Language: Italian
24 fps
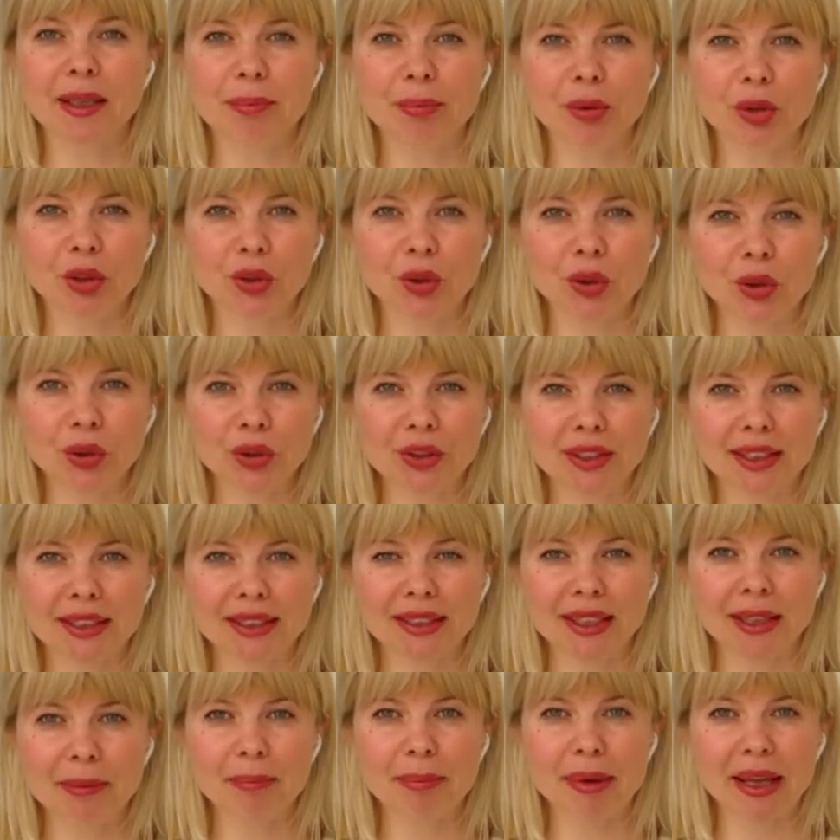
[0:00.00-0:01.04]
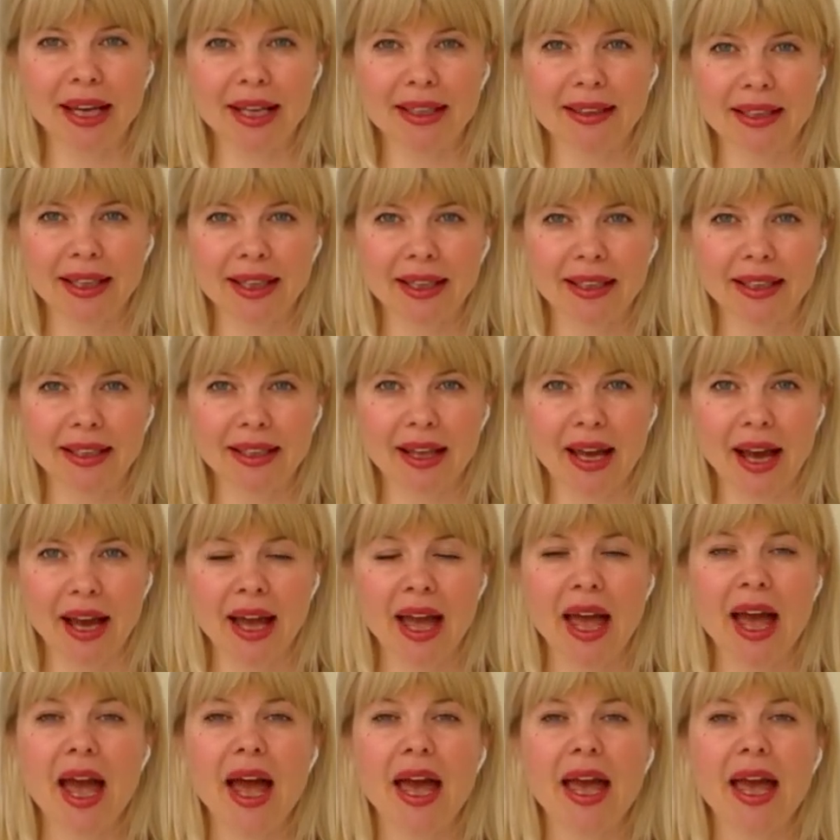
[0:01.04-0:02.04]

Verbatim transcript: prodotti di pelletteria.